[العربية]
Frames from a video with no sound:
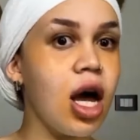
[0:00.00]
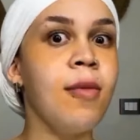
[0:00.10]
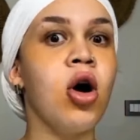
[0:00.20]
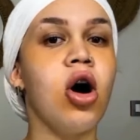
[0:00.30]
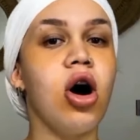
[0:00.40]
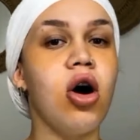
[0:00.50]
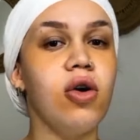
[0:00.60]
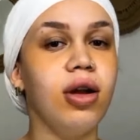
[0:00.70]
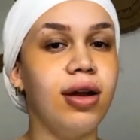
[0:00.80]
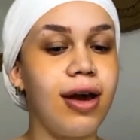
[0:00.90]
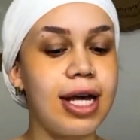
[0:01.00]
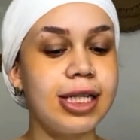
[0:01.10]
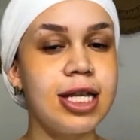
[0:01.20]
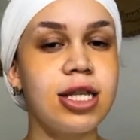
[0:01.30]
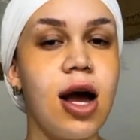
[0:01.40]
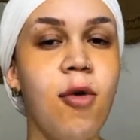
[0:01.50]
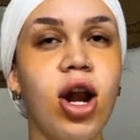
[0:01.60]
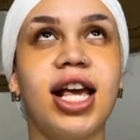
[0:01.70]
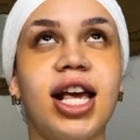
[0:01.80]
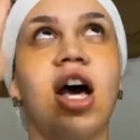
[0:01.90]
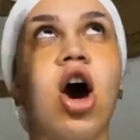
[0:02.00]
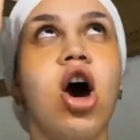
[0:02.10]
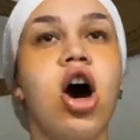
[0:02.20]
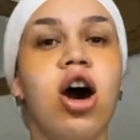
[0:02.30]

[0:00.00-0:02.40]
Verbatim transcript: تمول عايزين تمول كده